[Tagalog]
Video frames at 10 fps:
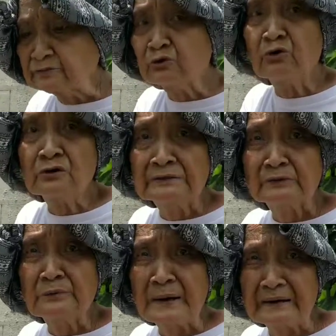tulong na to
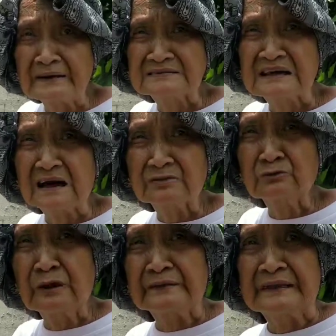para sa
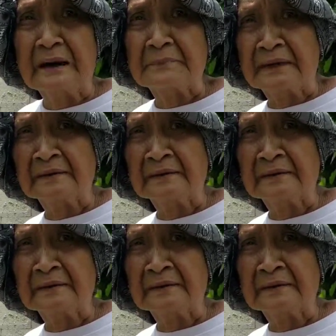katulad namin.